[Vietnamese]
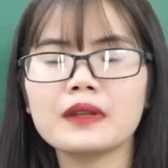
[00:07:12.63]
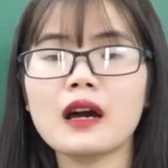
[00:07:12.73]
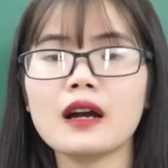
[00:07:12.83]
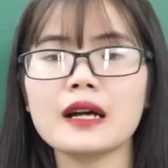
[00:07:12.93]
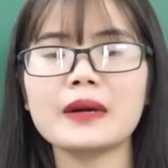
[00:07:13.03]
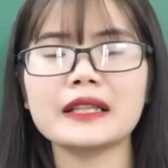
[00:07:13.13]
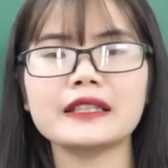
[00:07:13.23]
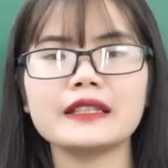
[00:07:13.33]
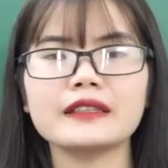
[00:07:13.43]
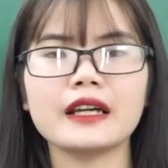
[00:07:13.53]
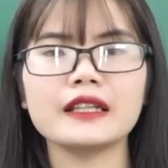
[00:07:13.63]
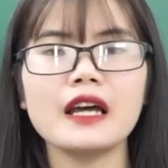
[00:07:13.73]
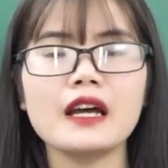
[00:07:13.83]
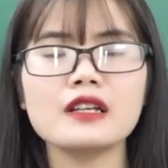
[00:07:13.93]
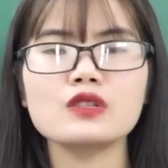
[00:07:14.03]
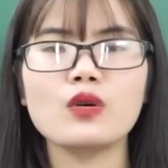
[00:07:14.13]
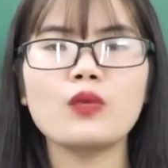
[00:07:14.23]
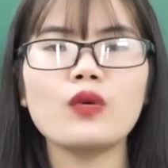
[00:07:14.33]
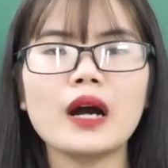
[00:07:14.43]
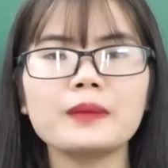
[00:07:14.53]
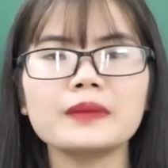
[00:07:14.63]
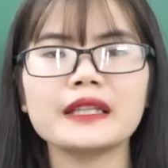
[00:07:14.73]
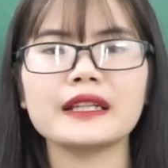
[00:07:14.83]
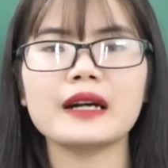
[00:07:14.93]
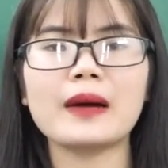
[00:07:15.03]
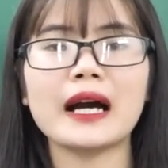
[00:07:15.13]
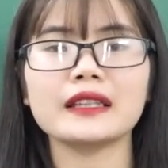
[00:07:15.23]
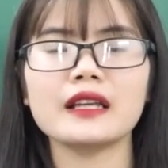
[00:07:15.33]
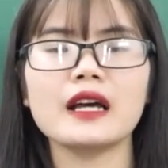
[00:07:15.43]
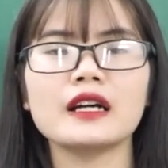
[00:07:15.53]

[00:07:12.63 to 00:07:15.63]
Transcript: đó, các bạn nhìn thấy số mũ âm thì các bạn